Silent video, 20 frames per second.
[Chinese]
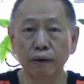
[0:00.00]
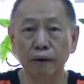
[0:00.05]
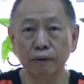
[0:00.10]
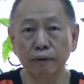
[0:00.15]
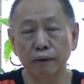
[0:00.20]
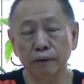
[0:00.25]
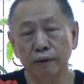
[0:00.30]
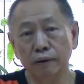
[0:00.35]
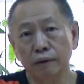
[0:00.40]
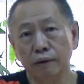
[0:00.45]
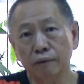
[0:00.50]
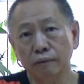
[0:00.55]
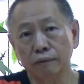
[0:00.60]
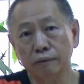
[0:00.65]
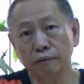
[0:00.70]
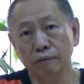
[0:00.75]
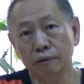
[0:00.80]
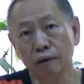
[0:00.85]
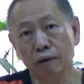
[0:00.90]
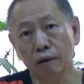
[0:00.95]
啊，你因为律
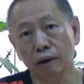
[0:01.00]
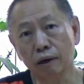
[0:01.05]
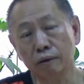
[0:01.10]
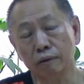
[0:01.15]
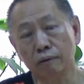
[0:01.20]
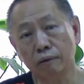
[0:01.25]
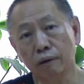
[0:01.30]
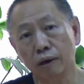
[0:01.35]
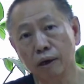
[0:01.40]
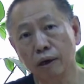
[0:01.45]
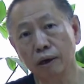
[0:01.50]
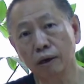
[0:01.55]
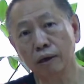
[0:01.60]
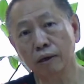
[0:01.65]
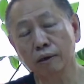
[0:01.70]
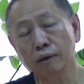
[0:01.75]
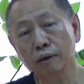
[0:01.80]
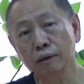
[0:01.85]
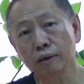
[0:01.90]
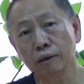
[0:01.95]
师要来，我
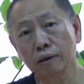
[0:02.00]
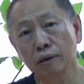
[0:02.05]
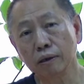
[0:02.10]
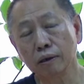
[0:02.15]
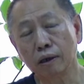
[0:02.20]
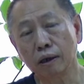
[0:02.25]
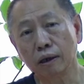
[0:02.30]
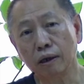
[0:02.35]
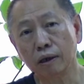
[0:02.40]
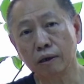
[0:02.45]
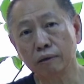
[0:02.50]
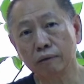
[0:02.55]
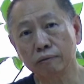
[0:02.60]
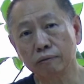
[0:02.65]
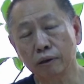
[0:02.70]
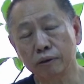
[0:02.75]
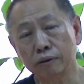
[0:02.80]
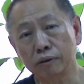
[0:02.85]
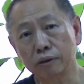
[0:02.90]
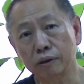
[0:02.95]
诶，
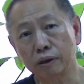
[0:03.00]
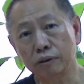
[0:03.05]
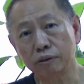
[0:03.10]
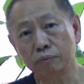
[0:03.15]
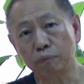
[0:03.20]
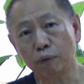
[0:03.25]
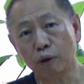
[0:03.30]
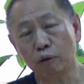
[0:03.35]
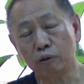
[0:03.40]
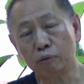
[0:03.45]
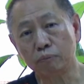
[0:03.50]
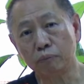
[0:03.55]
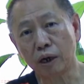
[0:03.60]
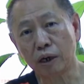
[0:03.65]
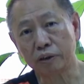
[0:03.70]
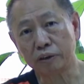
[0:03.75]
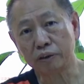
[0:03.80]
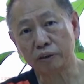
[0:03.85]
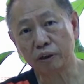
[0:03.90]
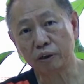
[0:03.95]
法治诶即部分
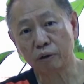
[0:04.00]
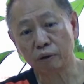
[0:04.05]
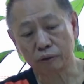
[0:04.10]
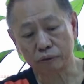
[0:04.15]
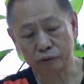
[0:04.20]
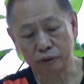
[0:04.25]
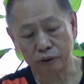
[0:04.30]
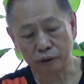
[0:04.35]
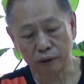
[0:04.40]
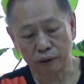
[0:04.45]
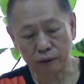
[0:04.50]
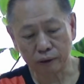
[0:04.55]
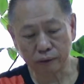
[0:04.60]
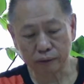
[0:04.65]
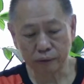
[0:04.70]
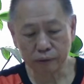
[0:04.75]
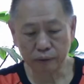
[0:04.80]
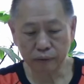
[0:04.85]
嘛，因咧控制哈。